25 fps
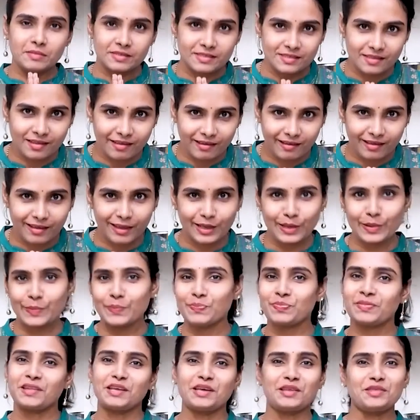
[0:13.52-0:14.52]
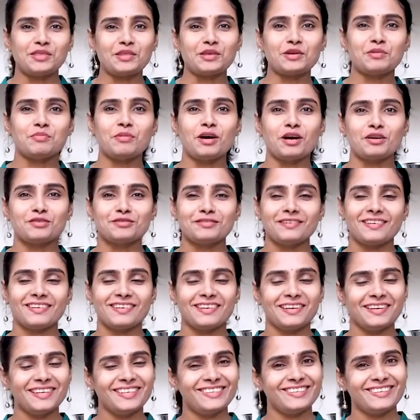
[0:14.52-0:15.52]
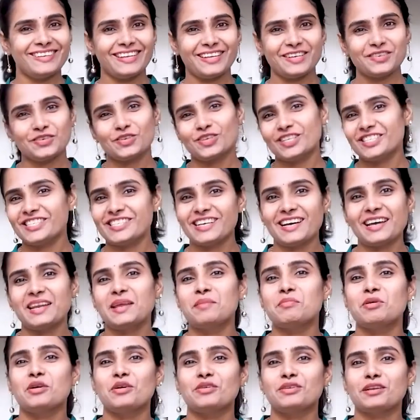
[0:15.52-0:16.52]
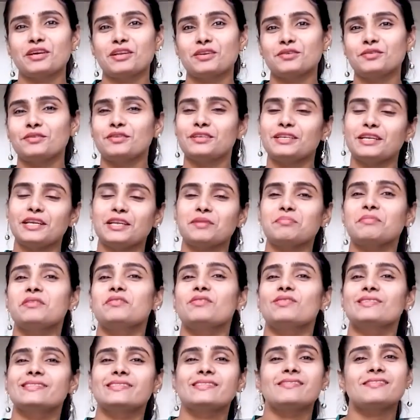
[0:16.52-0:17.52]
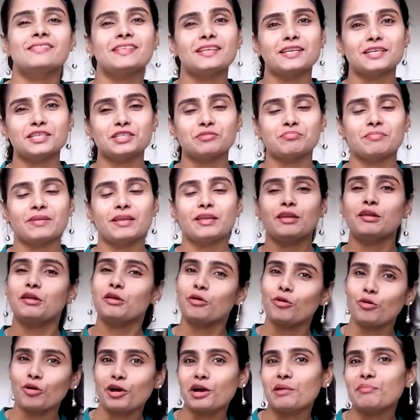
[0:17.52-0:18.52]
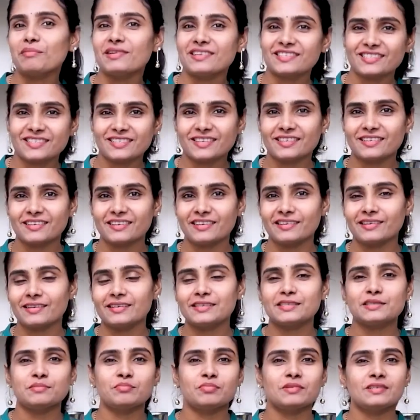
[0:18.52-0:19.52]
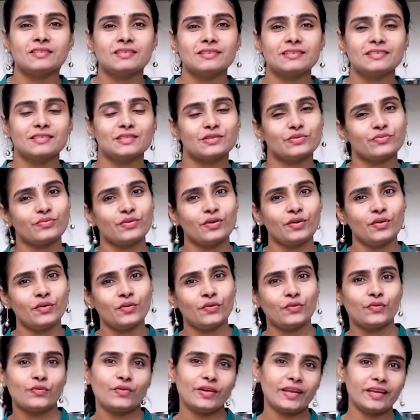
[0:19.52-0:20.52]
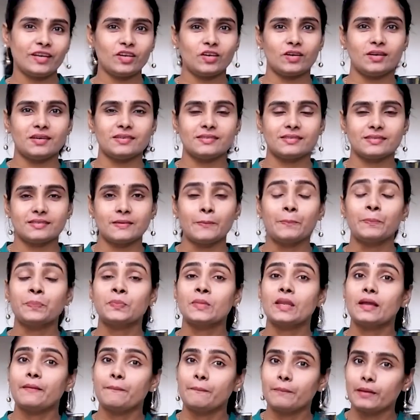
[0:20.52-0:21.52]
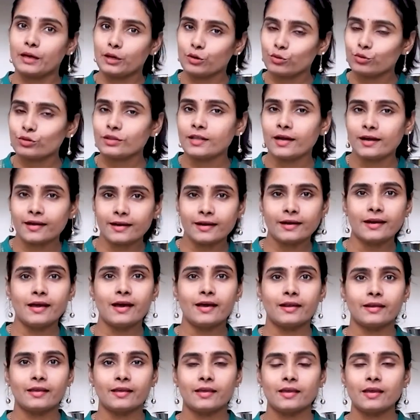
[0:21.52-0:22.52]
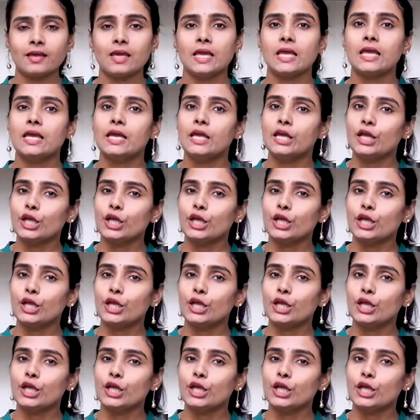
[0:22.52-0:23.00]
నమస్తే అందరూ బాగున్నారా నేను కూడా చాలా బాగున్నాను నేను మీ వసంత లక్ష్మి యోగా మాస్టర్ ట్రైనర్ స్పెషలిస్ట్ ఫర్ వెయిట్ లాస్ బరువు తగ్గడానికి